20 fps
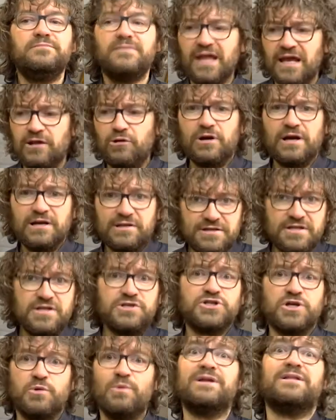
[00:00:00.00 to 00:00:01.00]
Allora gli
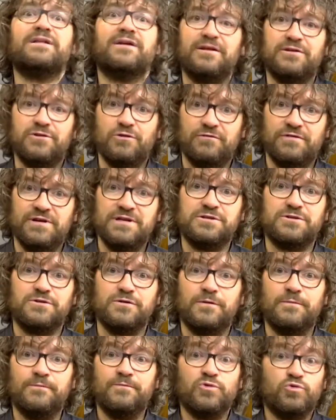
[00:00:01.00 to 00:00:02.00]
dice guarda che ti ho
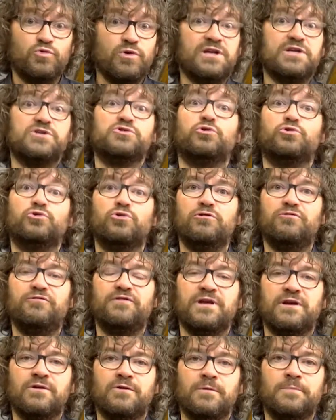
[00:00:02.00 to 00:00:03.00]
visto, tu eri sotto il
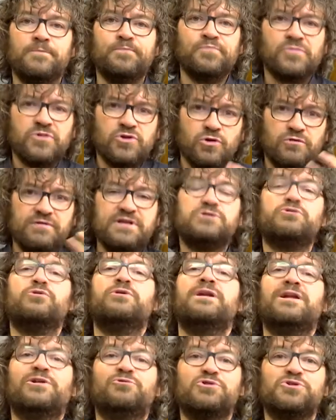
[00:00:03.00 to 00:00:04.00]
fico, ti ho visto
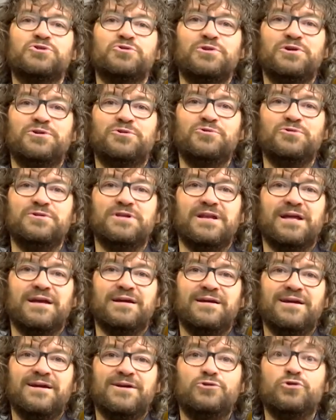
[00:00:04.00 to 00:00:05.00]
nella tua solitudine,
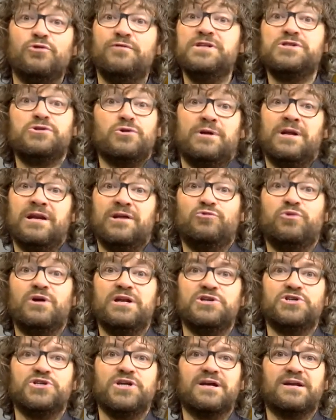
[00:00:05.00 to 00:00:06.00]
ti ho visto nella tua
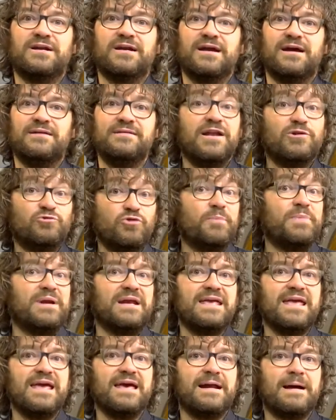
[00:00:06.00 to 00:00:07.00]
ricerca, nella tua
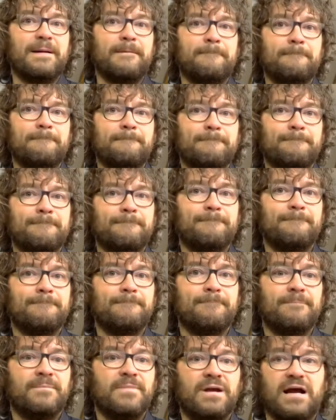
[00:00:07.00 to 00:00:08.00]
preghiera.
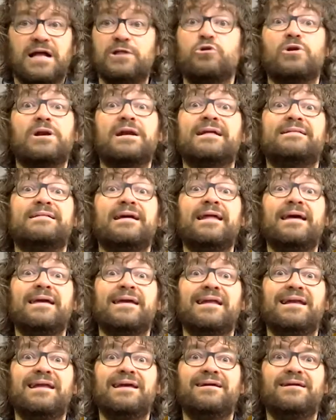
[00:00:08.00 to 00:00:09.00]
Allora
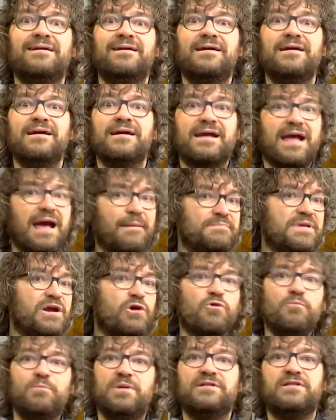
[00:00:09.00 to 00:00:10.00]
Natanaele cambia
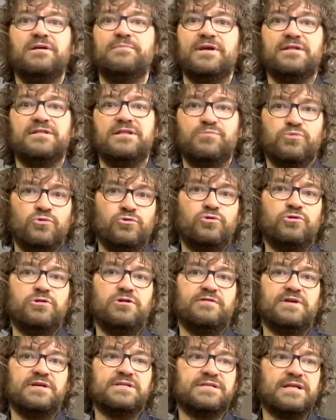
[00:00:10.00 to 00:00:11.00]
completamente punto di
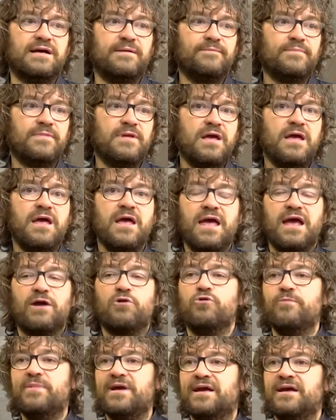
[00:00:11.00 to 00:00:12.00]
vista. È
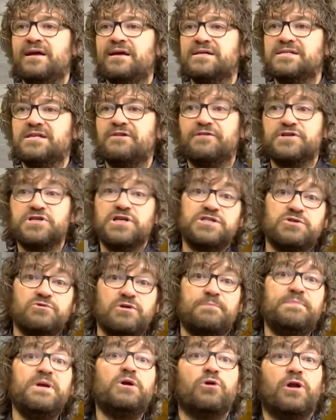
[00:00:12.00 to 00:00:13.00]
come se facesse
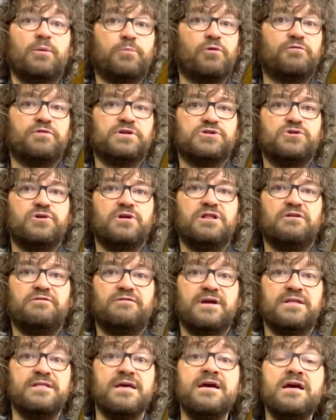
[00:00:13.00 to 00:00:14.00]
una piccola professione di
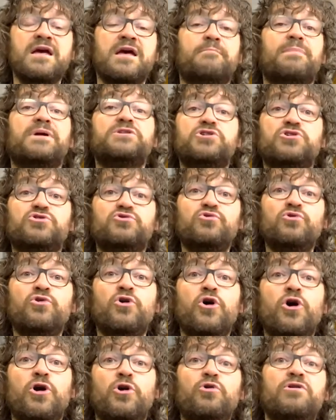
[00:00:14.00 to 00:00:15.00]
fede, ma Gesù
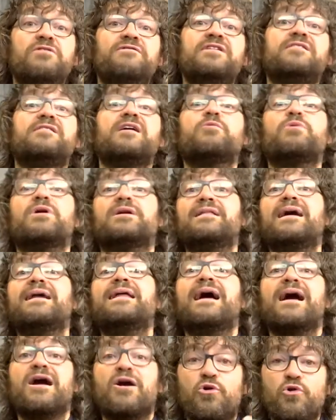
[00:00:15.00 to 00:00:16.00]
lo invita a guardare
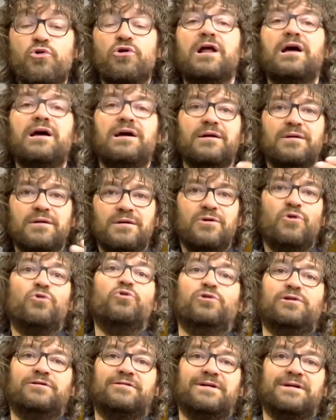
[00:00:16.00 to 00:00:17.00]
ancora
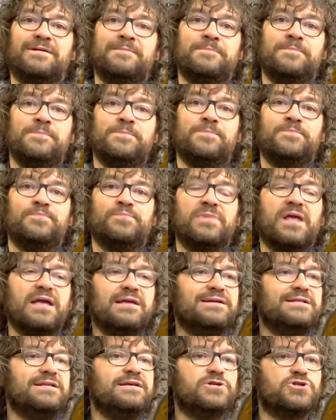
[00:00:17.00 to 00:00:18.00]
oltre e
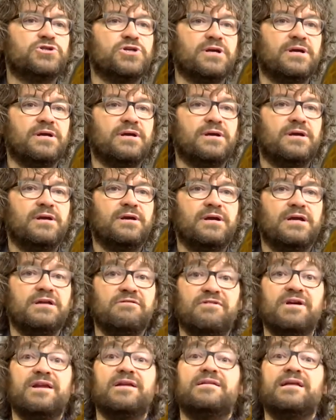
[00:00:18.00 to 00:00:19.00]
gli dice, in
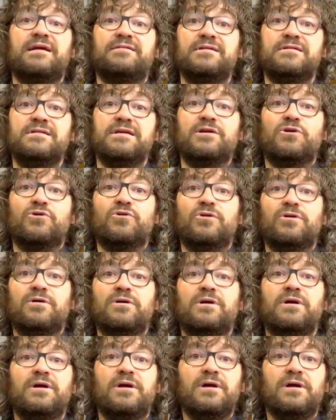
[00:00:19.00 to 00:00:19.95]
verità ti dico,